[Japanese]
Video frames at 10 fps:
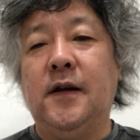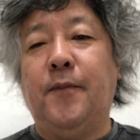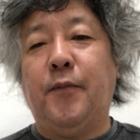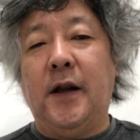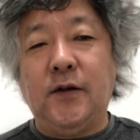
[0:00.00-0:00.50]

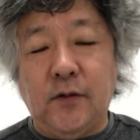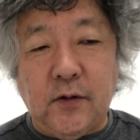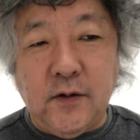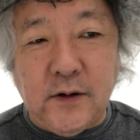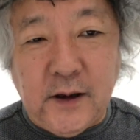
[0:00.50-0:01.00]
立派な人と
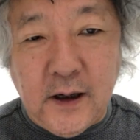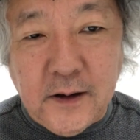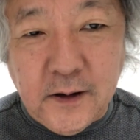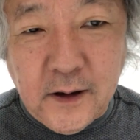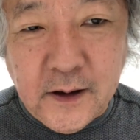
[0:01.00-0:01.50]
いうキャラ
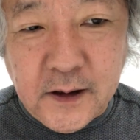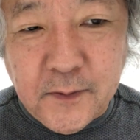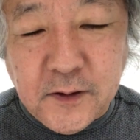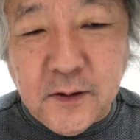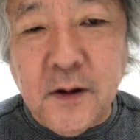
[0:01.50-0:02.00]
設定になってい
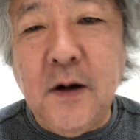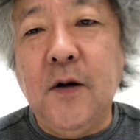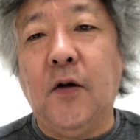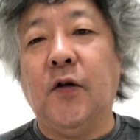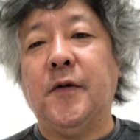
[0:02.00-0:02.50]
ます
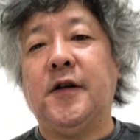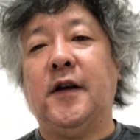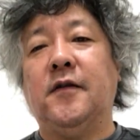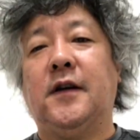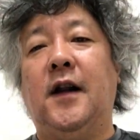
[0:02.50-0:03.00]
尾道
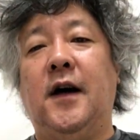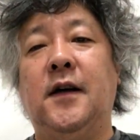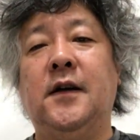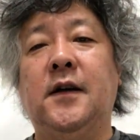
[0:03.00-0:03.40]
茂から、